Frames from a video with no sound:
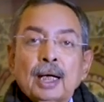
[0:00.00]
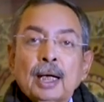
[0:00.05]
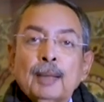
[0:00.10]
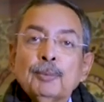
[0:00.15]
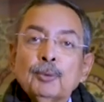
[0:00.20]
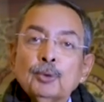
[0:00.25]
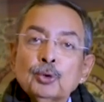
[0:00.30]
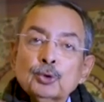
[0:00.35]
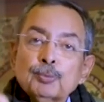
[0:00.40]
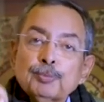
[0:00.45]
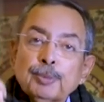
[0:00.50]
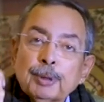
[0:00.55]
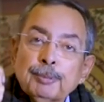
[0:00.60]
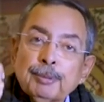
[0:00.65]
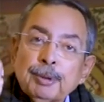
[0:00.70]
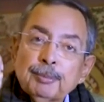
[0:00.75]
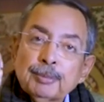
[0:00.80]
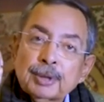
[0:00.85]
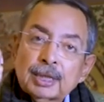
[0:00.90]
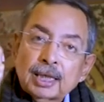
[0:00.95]
अब उस पर
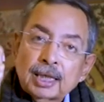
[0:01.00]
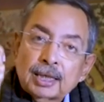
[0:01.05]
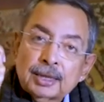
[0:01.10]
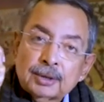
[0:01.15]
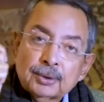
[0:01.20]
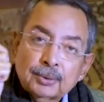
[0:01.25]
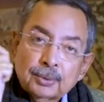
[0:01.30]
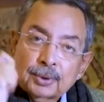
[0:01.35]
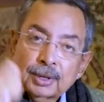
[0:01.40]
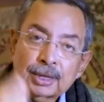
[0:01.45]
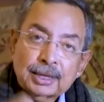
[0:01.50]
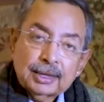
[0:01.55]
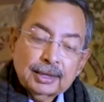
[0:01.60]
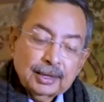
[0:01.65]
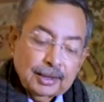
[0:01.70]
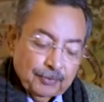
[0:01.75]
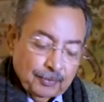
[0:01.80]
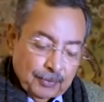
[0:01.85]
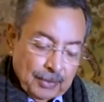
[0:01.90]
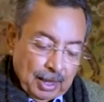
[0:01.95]
भी मनाही हो गई
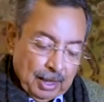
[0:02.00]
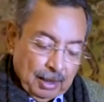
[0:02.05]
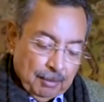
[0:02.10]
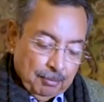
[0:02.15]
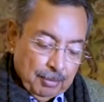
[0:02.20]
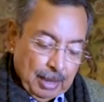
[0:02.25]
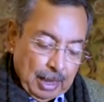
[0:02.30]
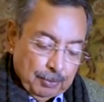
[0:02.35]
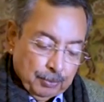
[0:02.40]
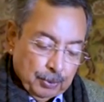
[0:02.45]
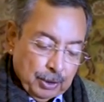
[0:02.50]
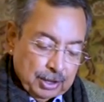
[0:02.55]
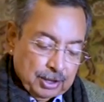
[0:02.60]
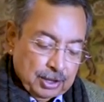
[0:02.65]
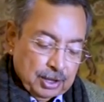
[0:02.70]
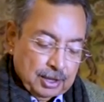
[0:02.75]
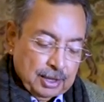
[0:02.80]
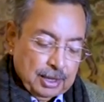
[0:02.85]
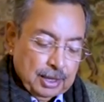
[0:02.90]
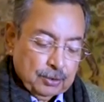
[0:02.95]
है मैं आपको एक
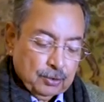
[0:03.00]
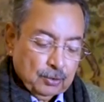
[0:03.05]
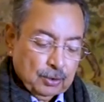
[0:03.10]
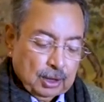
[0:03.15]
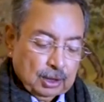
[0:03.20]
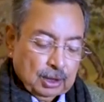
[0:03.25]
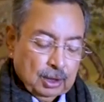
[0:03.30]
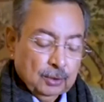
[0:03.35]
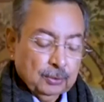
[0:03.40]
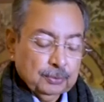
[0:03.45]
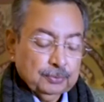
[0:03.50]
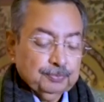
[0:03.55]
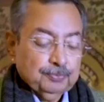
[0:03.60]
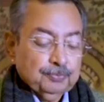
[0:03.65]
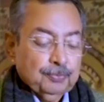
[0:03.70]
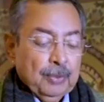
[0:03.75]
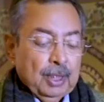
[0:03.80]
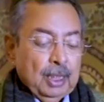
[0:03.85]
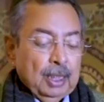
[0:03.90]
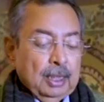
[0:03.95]
चिट्ठी सुनाता हूँ
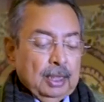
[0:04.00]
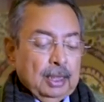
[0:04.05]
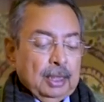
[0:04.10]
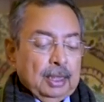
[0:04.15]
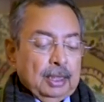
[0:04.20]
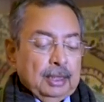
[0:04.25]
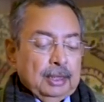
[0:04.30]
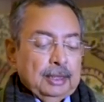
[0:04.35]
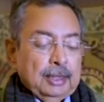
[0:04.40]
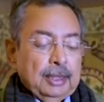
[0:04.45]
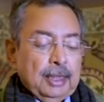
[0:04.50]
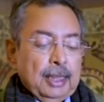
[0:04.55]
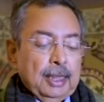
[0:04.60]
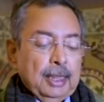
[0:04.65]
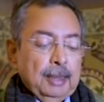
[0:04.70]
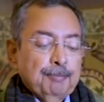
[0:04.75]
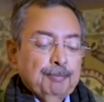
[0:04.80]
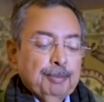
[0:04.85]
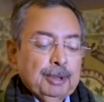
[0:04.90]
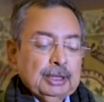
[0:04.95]

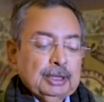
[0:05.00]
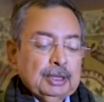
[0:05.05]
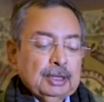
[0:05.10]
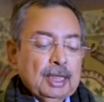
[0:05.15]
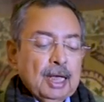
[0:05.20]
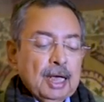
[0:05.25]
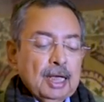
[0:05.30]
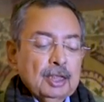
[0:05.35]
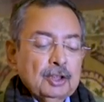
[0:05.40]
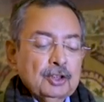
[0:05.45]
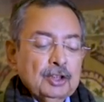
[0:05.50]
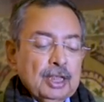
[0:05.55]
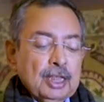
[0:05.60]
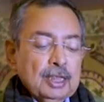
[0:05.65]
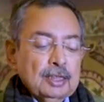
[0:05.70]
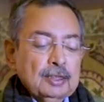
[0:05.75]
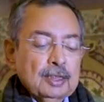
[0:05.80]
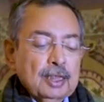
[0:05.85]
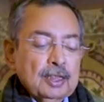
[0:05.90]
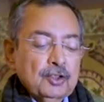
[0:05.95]
ये पत्रांक
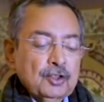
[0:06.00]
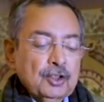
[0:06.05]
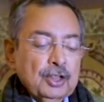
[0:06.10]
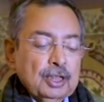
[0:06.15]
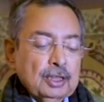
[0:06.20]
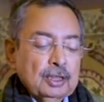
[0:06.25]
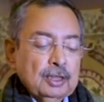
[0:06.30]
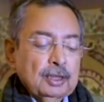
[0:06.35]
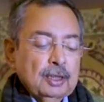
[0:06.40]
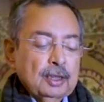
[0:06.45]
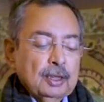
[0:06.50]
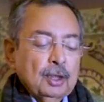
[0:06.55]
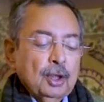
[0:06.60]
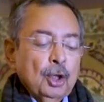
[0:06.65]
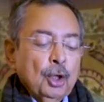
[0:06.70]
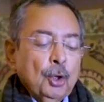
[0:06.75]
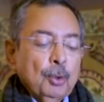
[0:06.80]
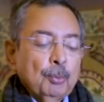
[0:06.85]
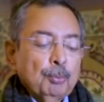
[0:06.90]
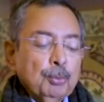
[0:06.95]
चार
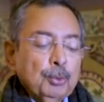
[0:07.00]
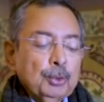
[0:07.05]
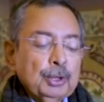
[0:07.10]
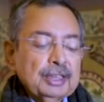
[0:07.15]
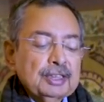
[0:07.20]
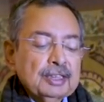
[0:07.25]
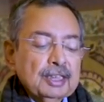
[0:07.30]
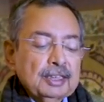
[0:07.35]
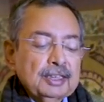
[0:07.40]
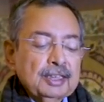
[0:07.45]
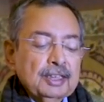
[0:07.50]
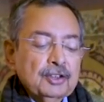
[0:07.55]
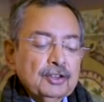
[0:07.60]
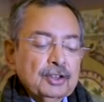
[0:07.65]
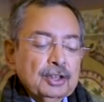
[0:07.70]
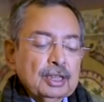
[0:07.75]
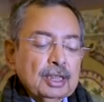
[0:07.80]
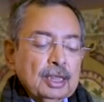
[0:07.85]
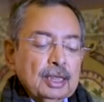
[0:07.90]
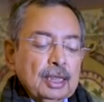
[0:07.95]
पुलिस
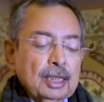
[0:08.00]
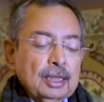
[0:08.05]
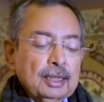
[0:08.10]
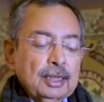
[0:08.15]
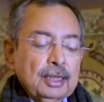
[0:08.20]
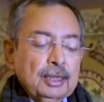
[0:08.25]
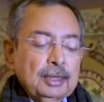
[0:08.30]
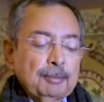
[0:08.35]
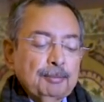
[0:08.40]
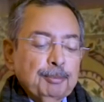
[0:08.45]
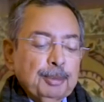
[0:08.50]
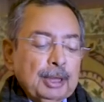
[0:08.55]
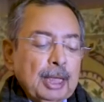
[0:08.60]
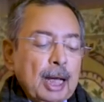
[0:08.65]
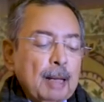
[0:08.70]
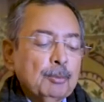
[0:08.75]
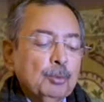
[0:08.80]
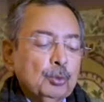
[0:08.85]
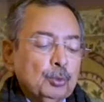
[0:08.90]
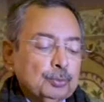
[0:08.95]
अधीक्षक का कार्यालय
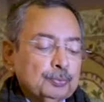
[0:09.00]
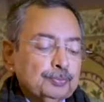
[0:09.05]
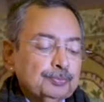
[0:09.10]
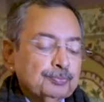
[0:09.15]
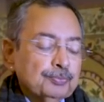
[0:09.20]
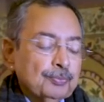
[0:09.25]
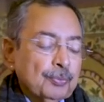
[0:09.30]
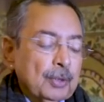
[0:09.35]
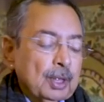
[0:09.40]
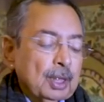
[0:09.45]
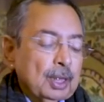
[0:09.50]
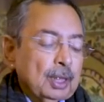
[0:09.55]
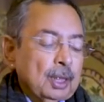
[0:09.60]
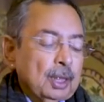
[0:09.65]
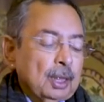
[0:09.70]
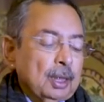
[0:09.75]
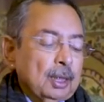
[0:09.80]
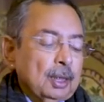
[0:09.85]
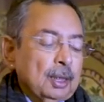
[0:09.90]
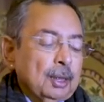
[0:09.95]
पलामू
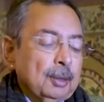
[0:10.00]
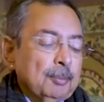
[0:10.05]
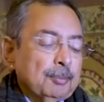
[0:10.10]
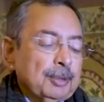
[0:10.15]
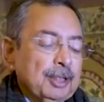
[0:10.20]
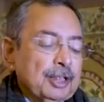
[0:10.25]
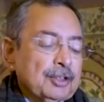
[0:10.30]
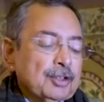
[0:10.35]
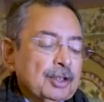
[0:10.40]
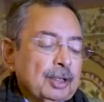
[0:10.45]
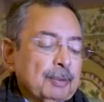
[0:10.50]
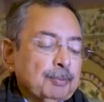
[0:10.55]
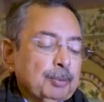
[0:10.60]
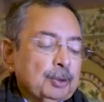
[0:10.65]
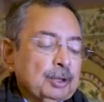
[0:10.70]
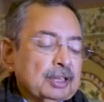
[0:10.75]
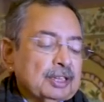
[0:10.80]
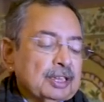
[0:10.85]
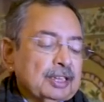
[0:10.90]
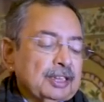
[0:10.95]
प्रेषक
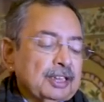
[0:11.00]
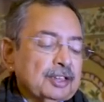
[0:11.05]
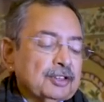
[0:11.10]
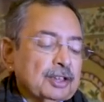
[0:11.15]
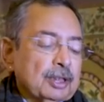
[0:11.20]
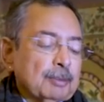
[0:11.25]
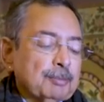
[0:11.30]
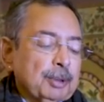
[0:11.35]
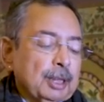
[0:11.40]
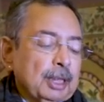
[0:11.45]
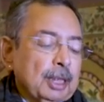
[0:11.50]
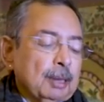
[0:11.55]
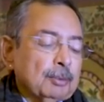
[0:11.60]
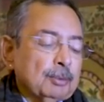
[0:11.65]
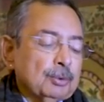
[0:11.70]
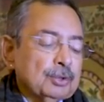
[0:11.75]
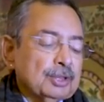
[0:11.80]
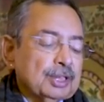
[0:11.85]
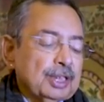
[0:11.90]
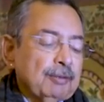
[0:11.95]
पुलिस अधीक्षक
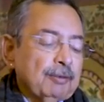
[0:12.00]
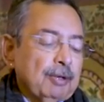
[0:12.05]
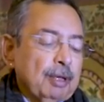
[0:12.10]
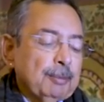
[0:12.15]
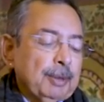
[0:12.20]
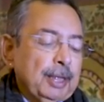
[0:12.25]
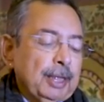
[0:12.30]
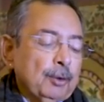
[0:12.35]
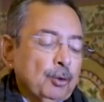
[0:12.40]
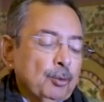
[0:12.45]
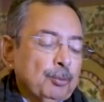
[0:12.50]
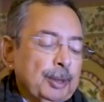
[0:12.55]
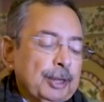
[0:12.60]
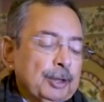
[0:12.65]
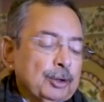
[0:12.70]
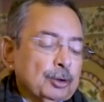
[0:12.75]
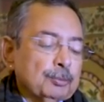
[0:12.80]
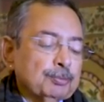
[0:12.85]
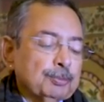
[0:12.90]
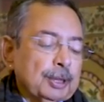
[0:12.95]
पलामू सेवा में
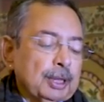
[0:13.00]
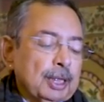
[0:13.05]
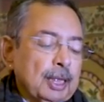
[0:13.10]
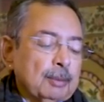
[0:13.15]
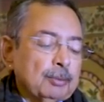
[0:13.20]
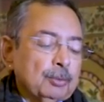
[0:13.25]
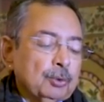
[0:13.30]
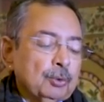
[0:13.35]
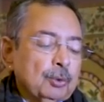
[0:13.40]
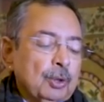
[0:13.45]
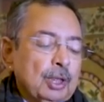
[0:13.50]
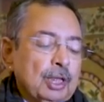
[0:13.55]
उपायुक्त पलामू